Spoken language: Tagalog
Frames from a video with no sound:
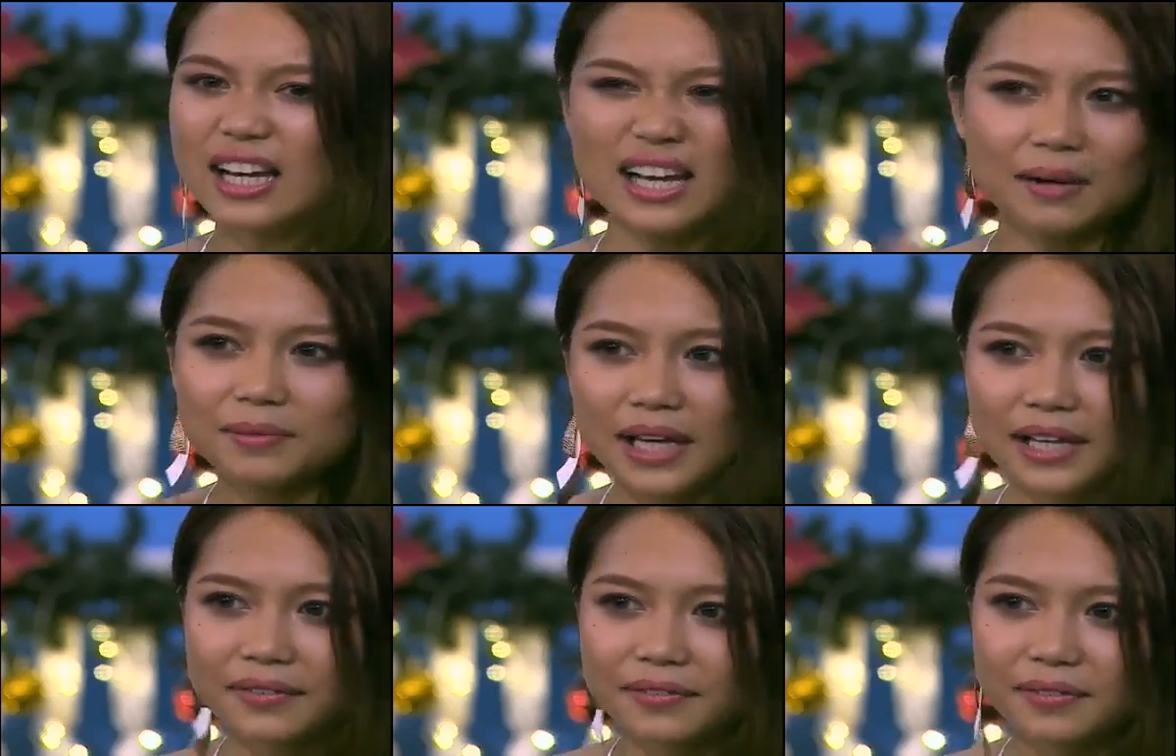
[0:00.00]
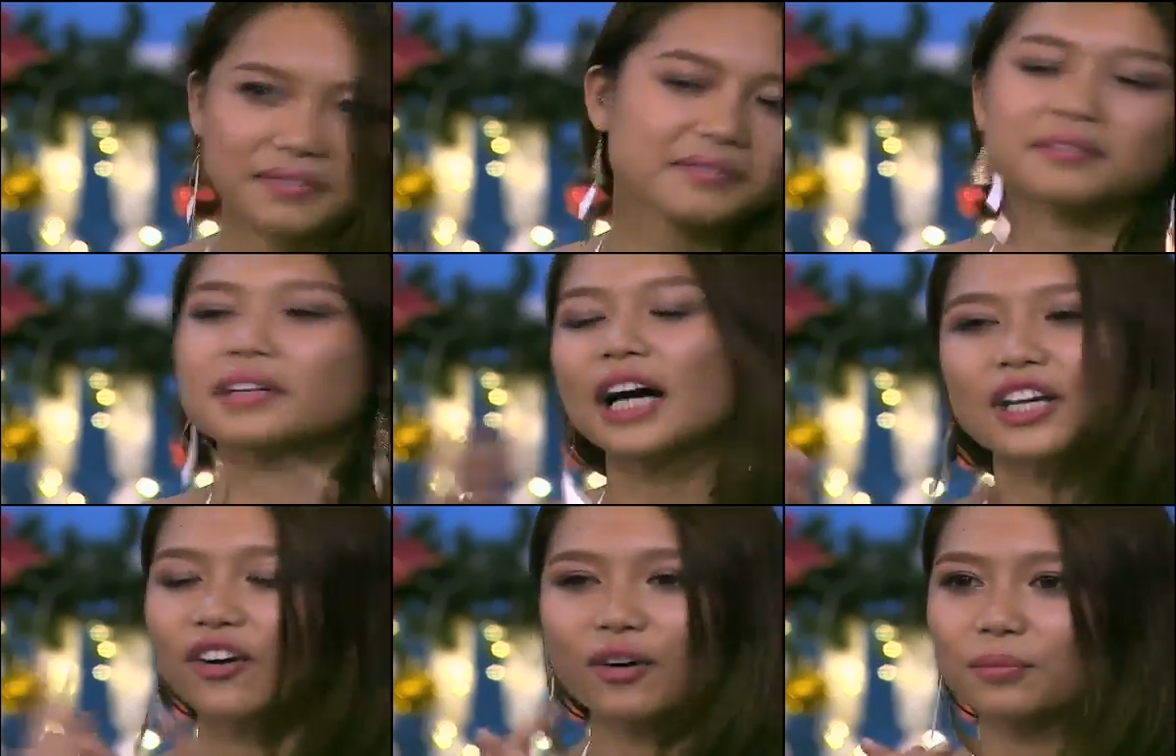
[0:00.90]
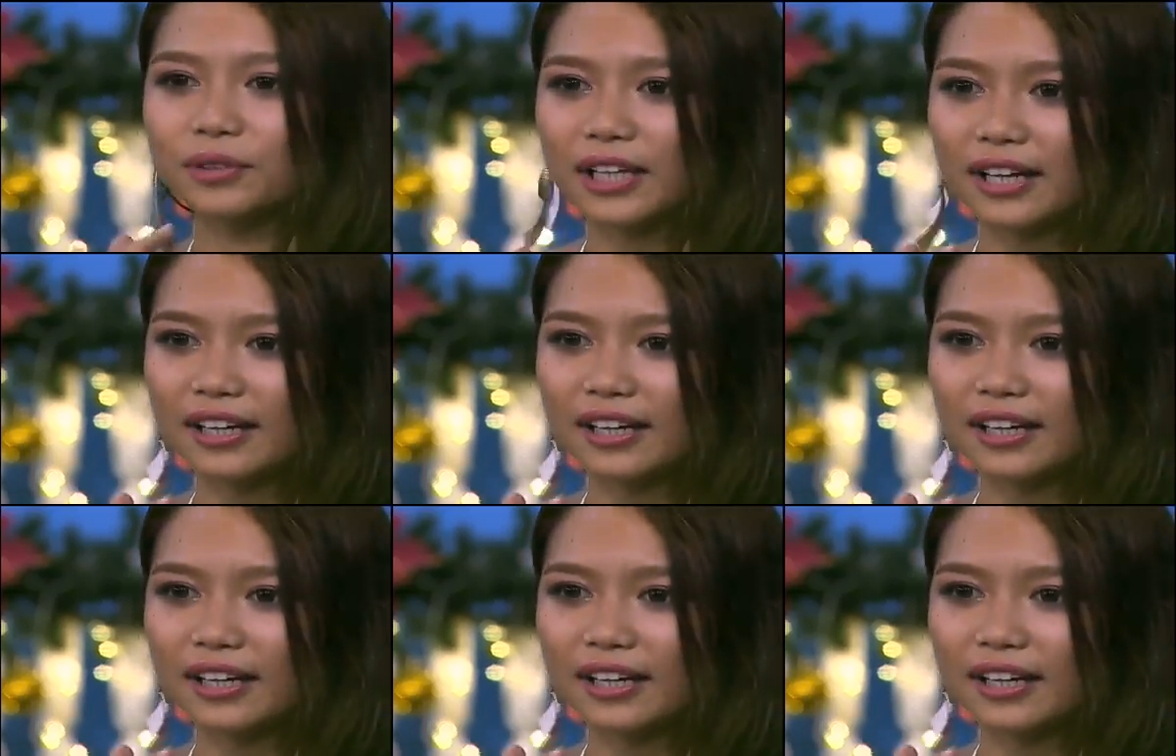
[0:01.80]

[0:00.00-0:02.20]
Love life, ayoko muna.